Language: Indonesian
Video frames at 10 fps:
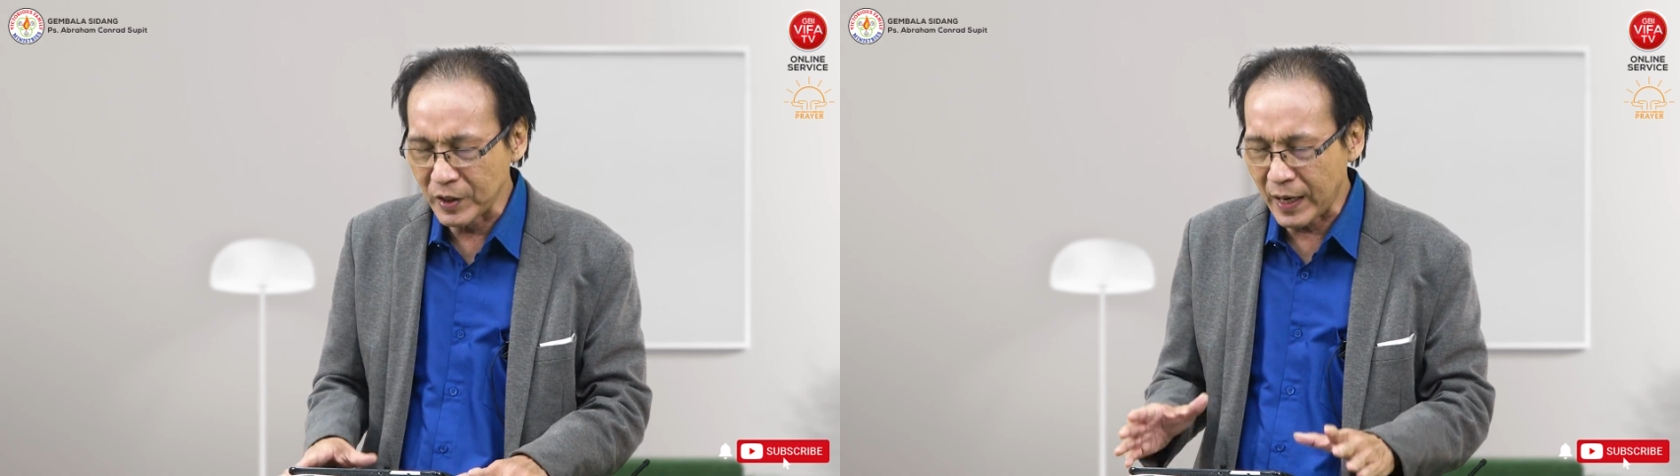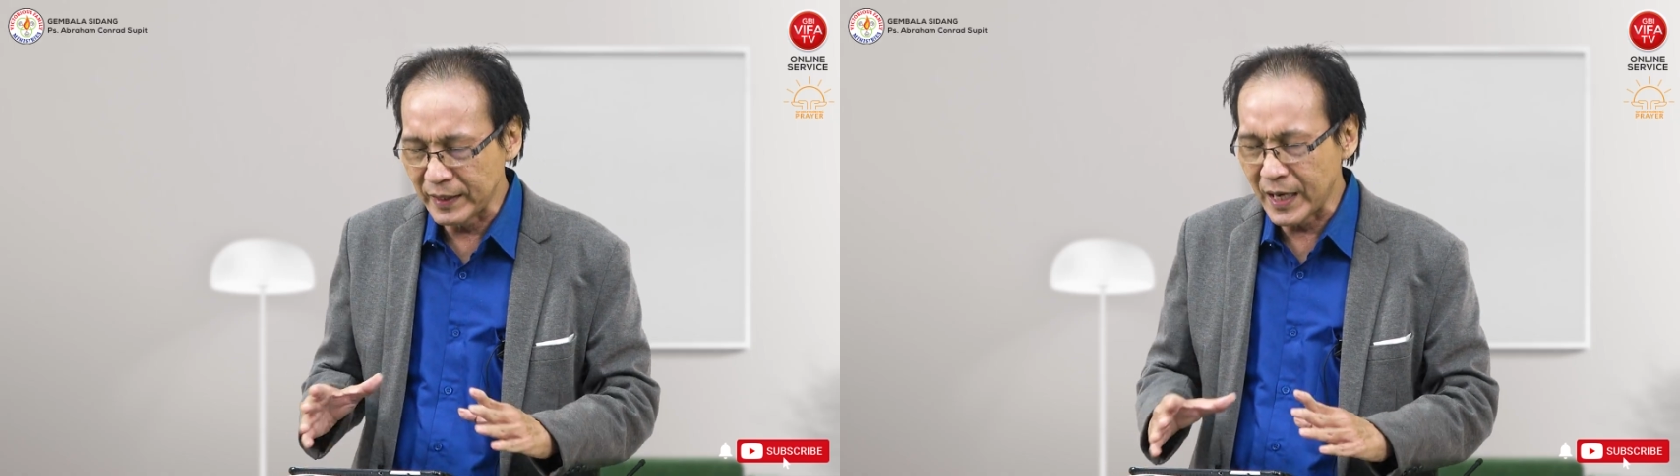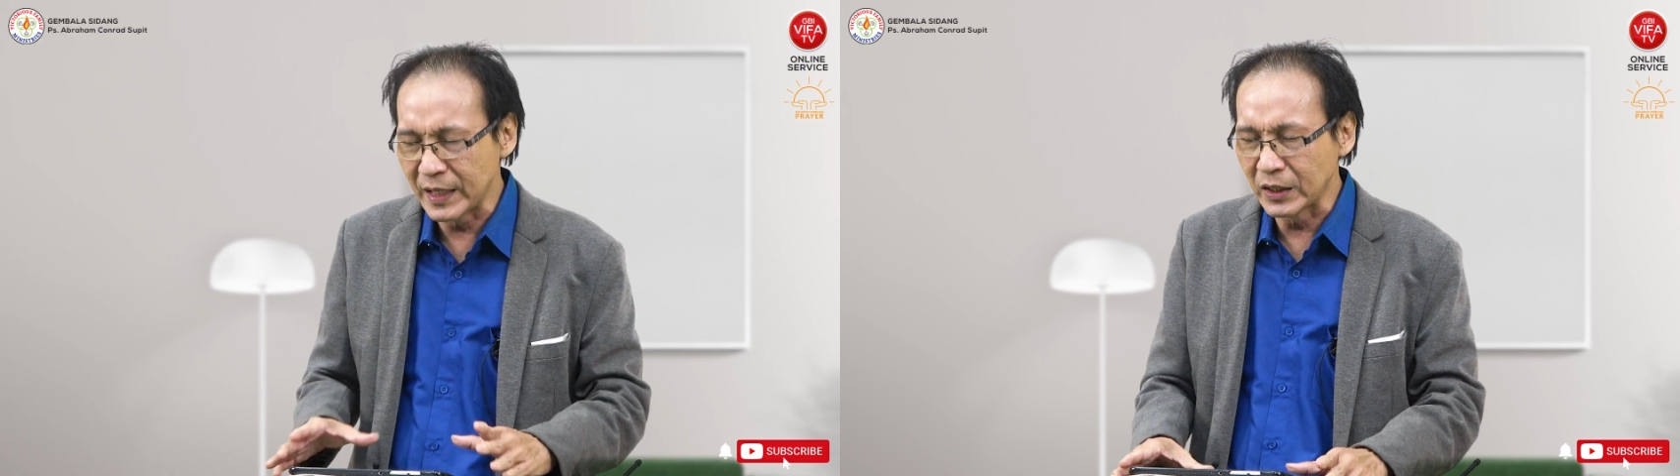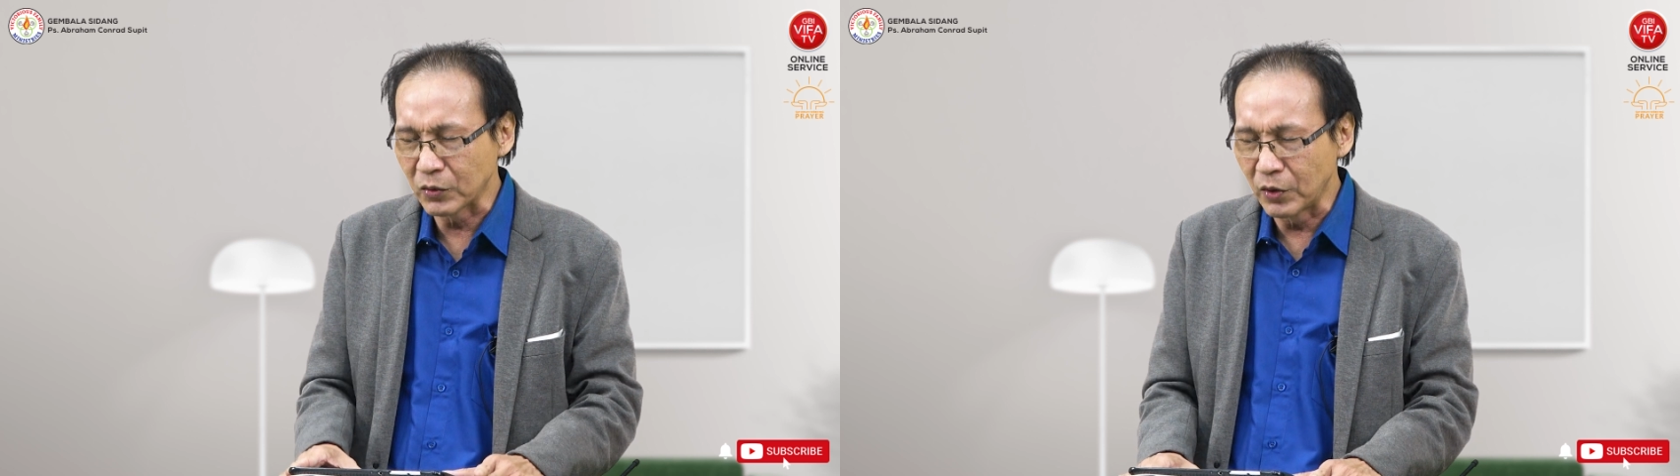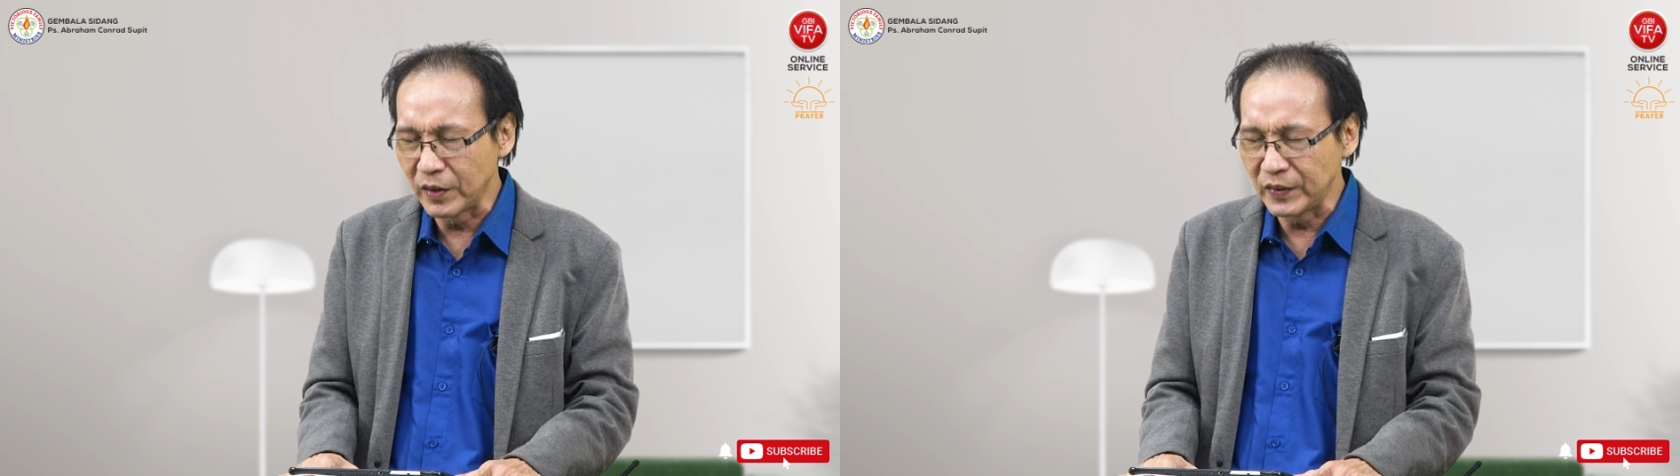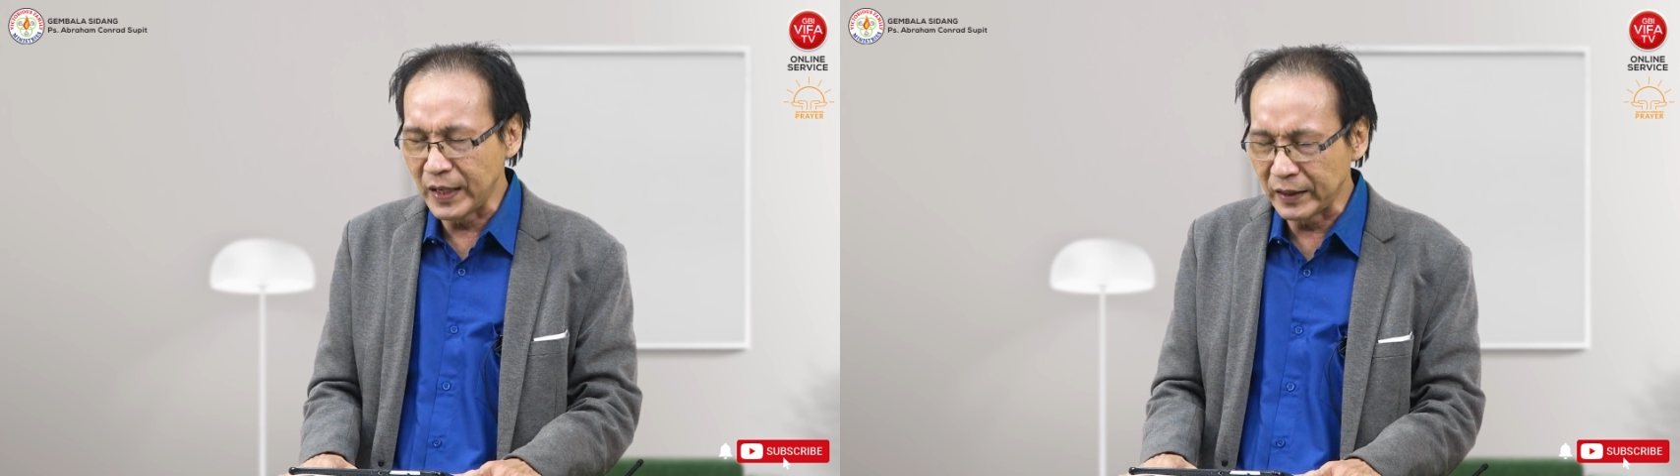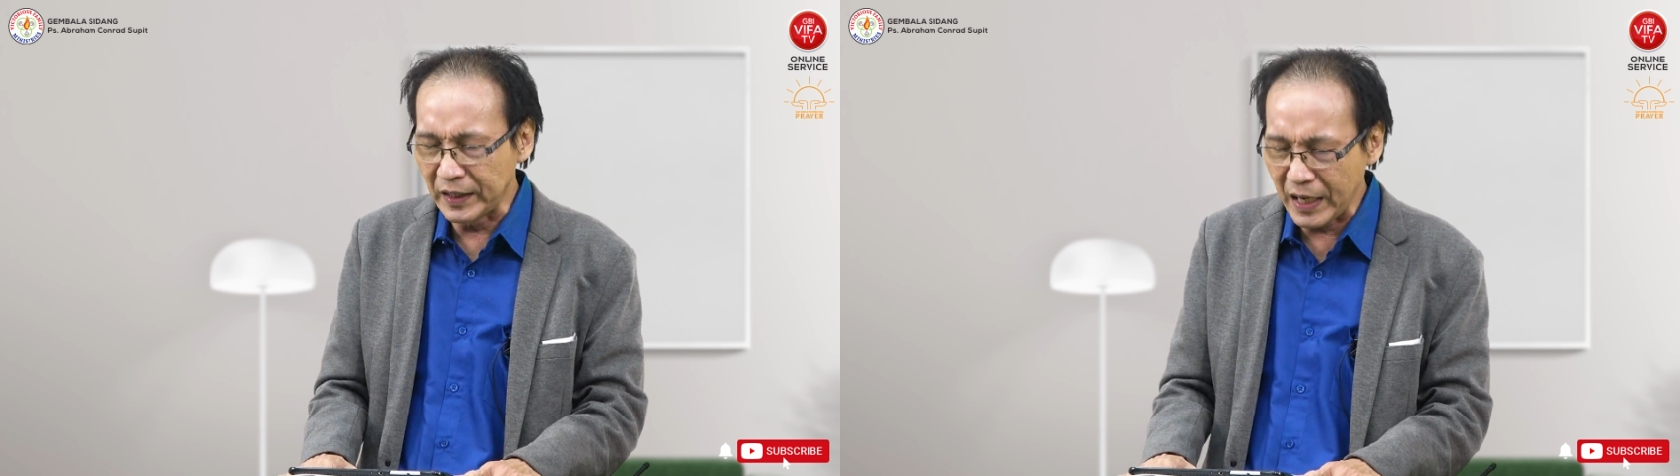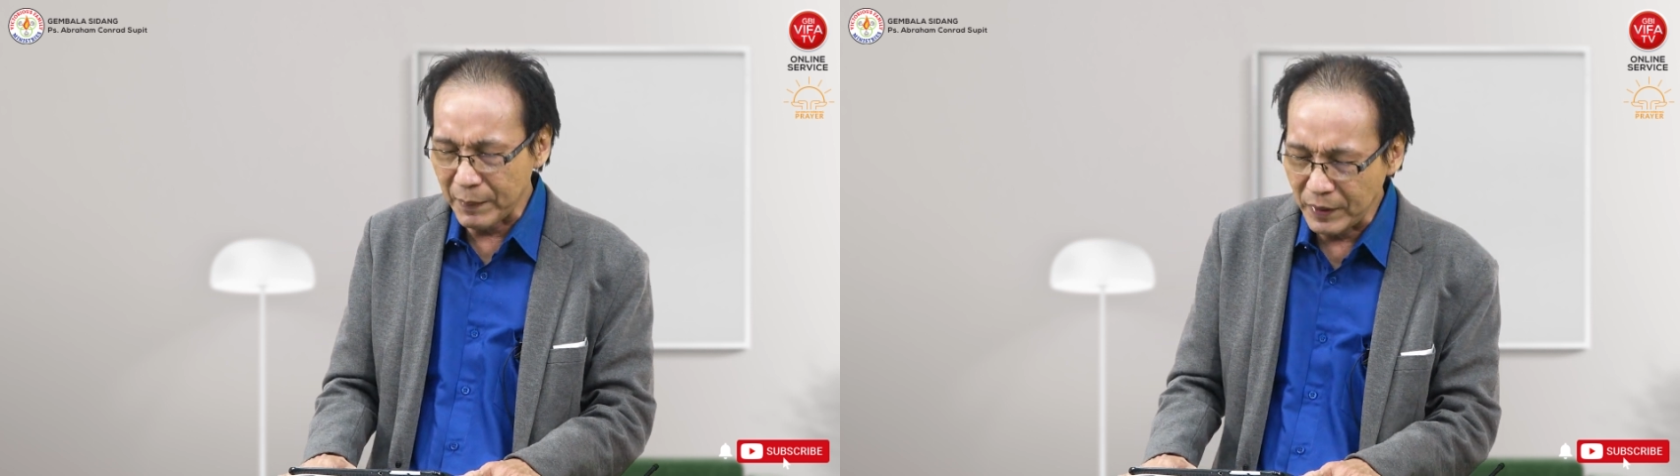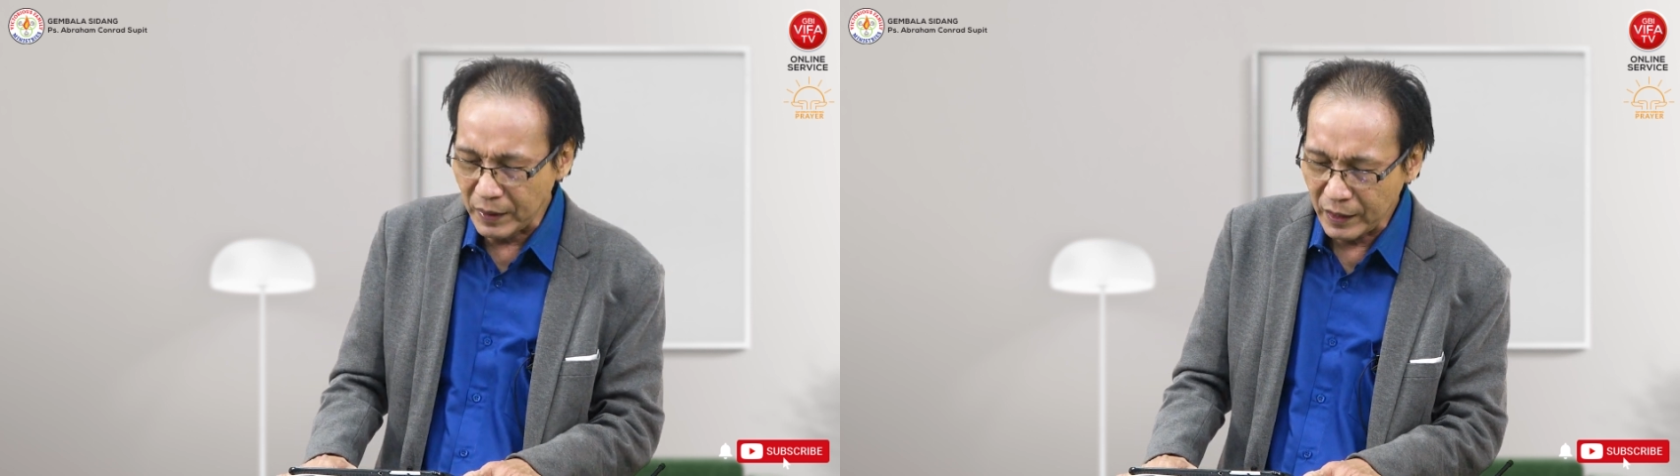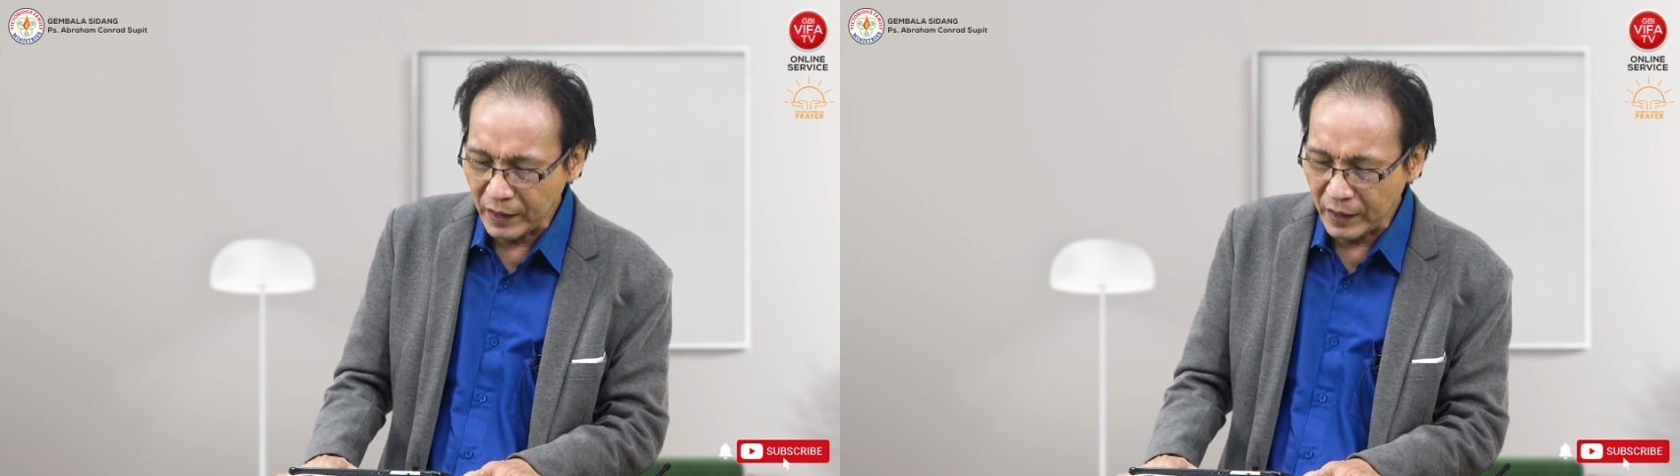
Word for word: keadaan dan kondisi hati kami.